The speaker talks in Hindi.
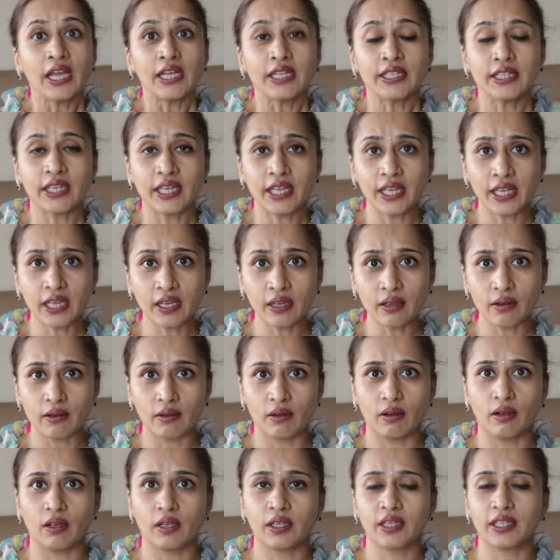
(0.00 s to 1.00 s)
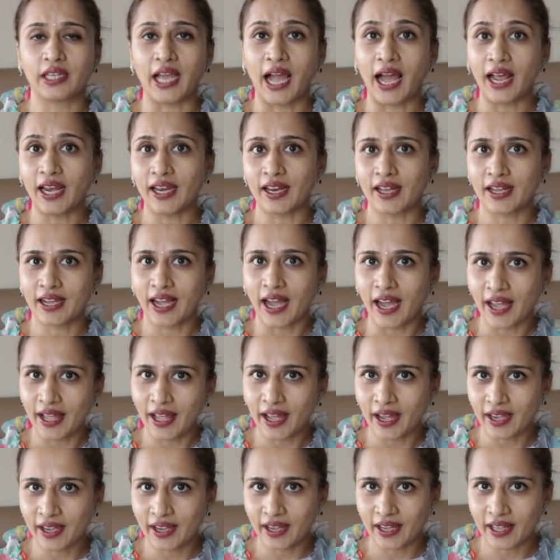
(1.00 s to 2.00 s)
ये क्या
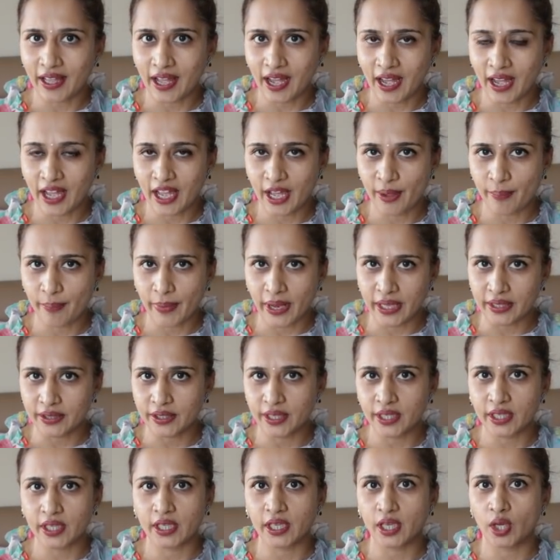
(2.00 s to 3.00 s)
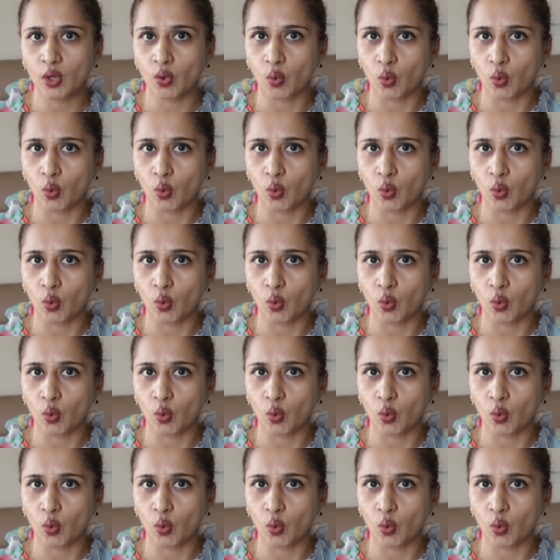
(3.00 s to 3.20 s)
लगाया गया है मेहंदी के